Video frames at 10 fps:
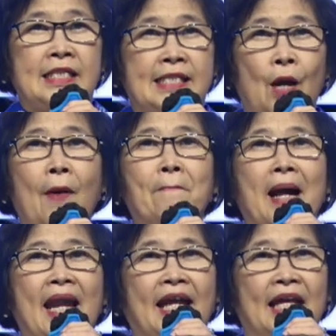Jawab
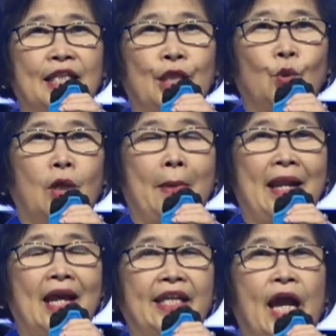malaikat itu
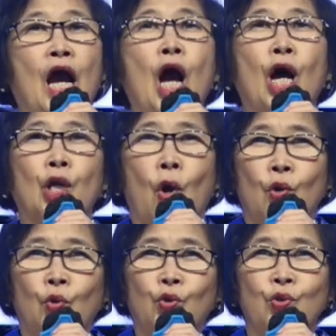kepadanya,
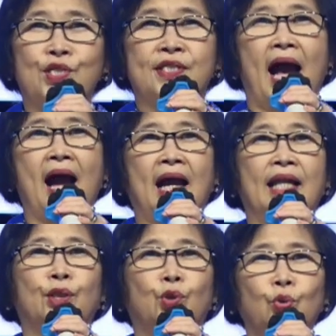Roh Kudus
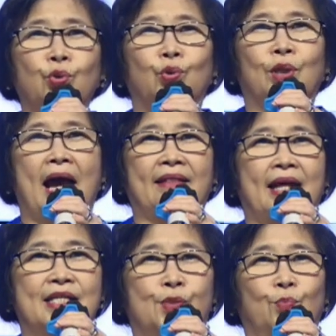akan turun
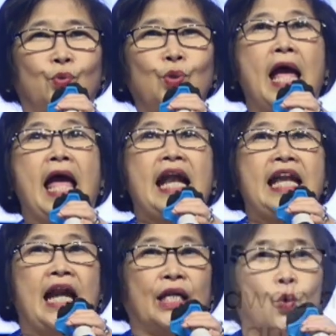atasmu dan